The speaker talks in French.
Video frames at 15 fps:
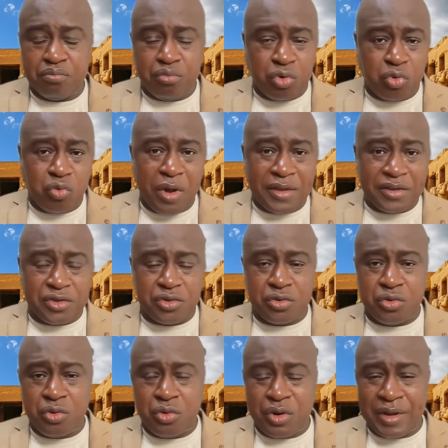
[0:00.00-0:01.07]
Pourquoi est-ce
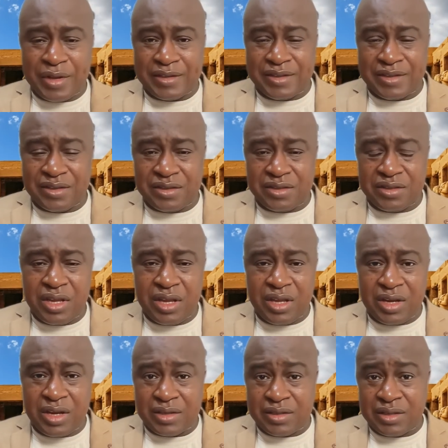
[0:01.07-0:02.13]
que les
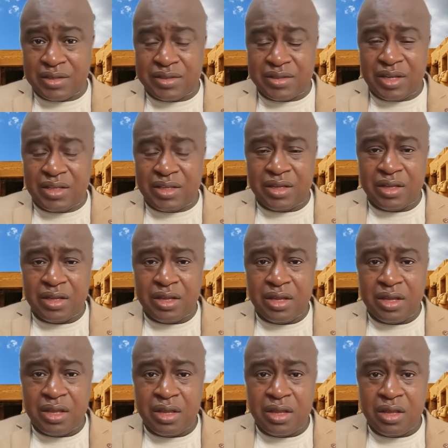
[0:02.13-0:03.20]
anciens, les ancêtres,
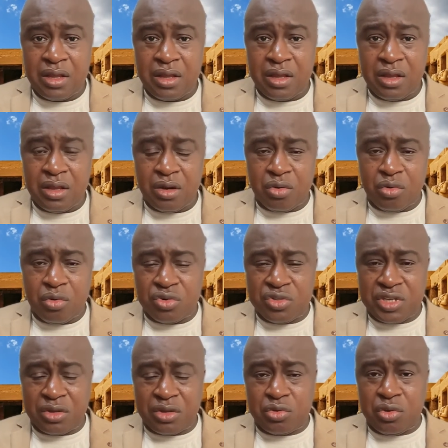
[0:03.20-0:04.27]
ne
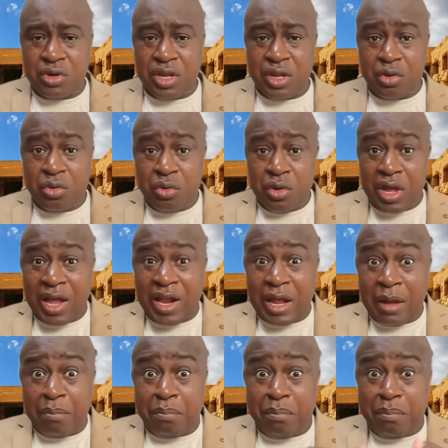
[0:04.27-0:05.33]
s'en tenaient que à
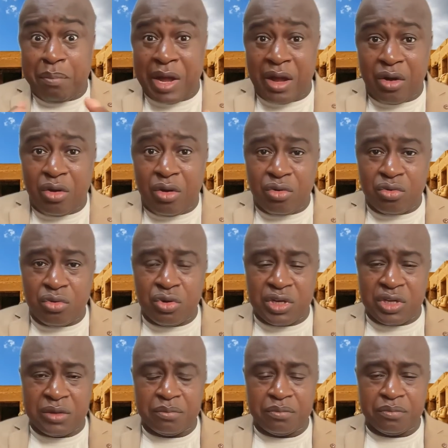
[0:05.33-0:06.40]
la parole
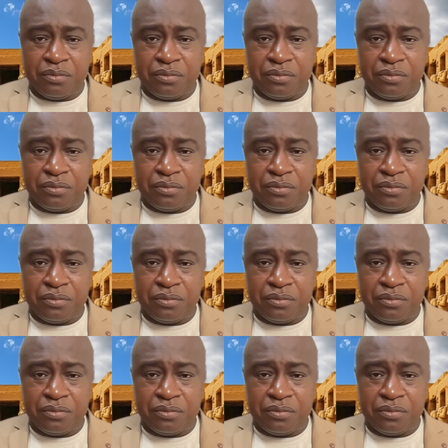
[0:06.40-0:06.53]
donnée